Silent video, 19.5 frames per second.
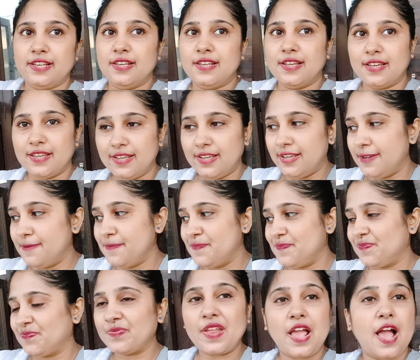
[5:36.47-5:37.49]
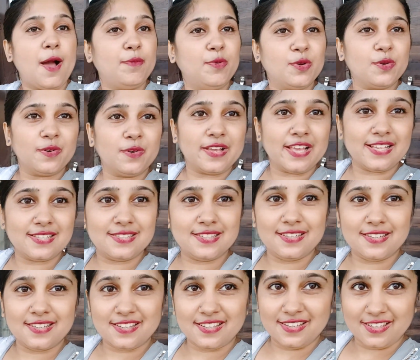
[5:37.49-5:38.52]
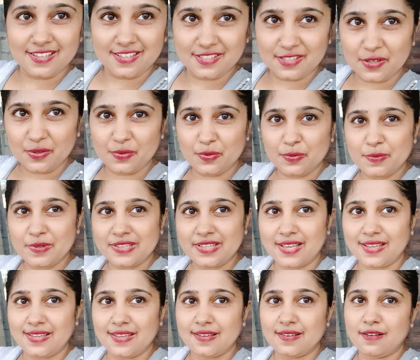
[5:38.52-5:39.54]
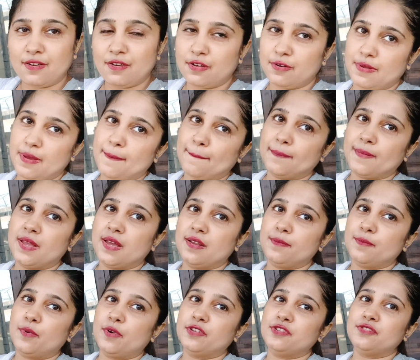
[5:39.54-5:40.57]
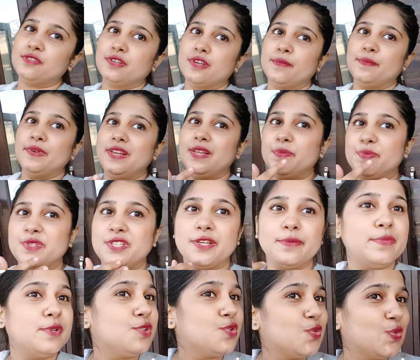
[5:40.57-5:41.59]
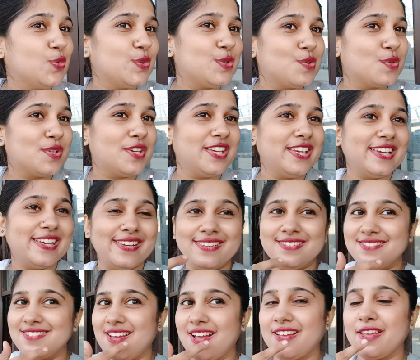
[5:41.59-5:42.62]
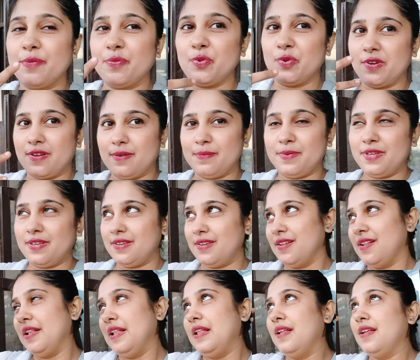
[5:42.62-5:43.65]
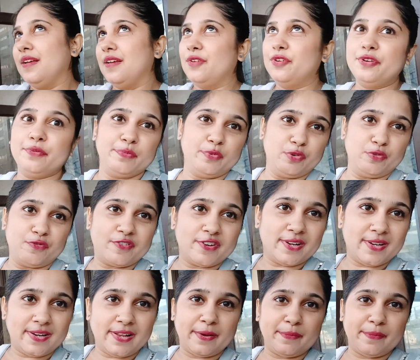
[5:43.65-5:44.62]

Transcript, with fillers: लगी आप लोगों को कैसी लगी ये ज़रूर बताइएगा और हम घर पहुंच चुके मेरी लिपस्टिक भी छूट चुकी है जाके बुरा भी रिमूव करना है